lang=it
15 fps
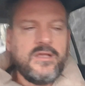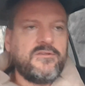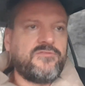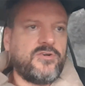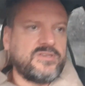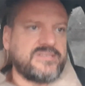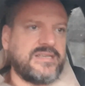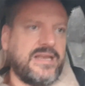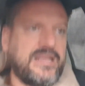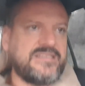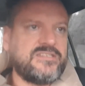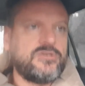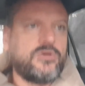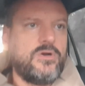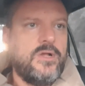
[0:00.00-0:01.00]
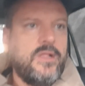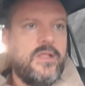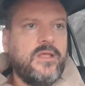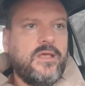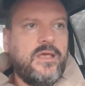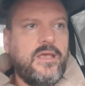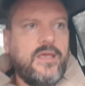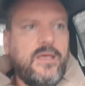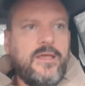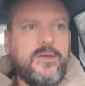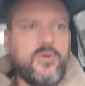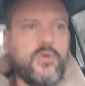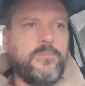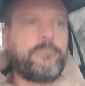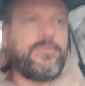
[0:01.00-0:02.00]
Forza Lazio eh,
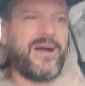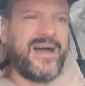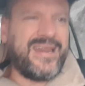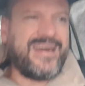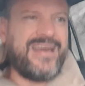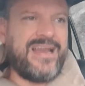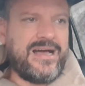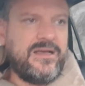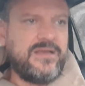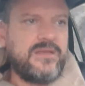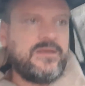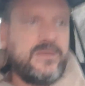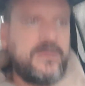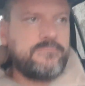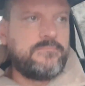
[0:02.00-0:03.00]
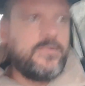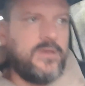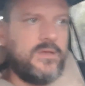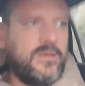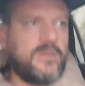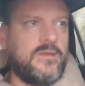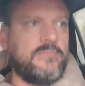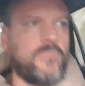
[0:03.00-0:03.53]
non parla mm, eh,